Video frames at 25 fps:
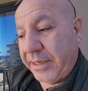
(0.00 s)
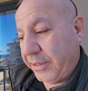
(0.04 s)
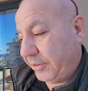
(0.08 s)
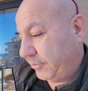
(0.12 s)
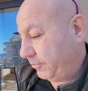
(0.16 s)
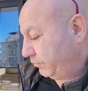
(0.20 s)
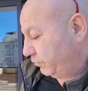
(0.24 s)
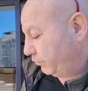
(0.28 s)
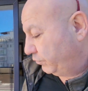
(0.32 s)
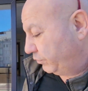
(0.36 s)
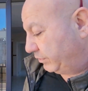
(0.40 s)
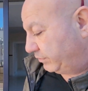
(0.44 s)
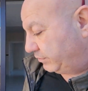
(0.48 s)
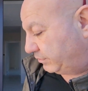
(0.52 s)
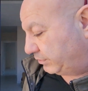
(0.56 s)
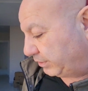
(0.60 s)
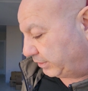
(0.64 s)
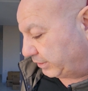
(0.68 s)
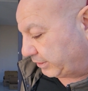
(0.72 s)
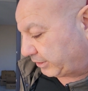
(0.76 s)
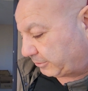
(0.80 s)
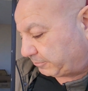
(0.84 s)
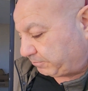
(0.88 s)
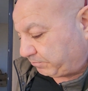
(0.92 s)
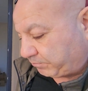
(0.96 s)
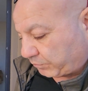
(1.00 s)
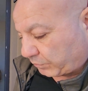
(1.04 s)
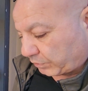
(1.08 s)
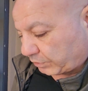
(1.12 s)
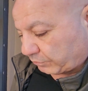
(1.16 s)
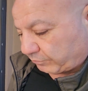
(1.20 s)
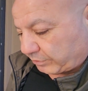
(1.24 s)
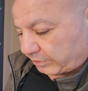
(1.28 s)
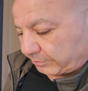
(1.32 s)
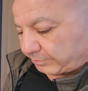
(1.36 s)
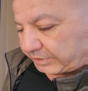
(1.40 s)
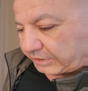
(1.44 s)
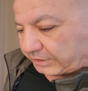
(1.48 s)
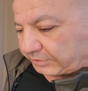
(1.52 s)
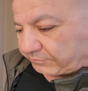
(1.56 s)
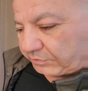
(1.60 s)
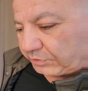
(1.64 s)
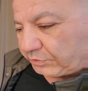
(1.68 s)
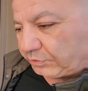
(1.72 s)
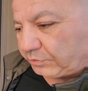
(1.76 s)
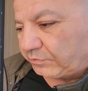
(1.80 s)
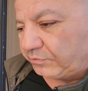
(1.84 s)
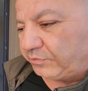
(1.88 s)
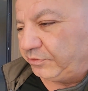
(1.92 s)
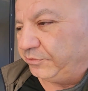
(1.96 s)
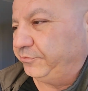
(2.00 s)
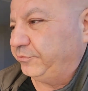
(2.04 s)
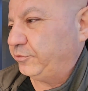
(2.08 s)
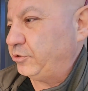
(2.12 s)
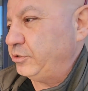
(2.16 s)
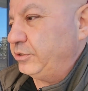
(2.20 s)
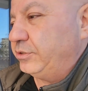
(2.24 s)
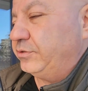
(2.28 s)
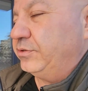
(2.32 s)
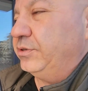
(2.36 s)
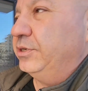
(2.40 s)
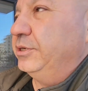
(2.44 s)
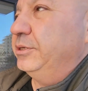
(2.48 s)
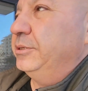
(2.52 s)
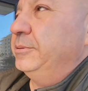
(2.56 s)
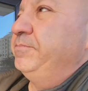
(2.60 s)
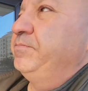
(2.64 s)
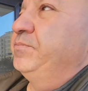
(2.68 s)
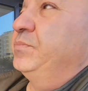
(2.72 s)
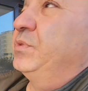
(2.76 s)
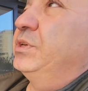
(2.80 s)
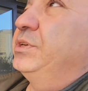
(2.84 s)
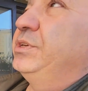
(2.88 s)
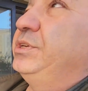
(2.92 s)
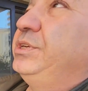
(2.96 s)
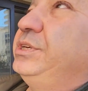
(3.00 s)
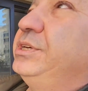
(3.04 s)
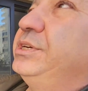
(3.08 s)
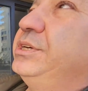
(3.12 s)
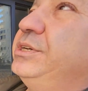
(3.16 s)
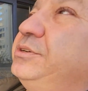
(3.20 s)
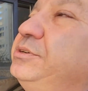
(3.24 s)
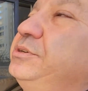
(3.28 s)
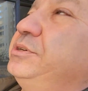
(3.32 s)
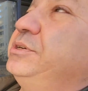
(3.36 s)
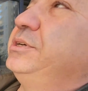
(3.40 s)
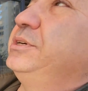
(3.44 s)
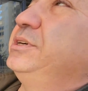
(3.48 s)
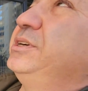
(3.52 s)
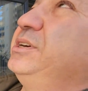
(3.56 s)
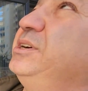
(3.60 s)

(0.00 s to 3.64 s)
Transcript: her wisst ihr, wer meine Videos verfolgt, hier